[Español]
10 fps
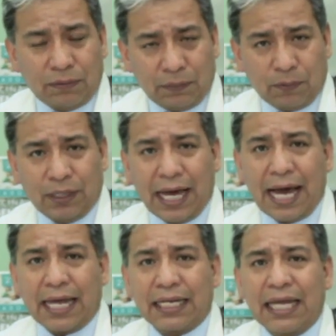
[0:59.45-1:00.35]

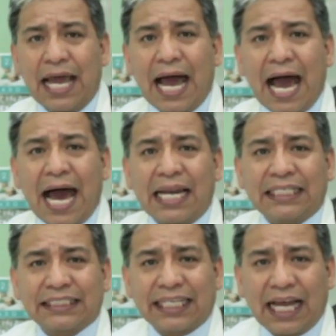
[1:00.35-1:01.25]
bipolar,
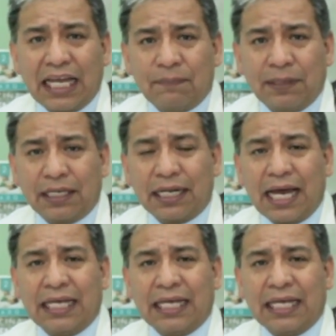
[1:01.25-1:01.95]
Alzheimer,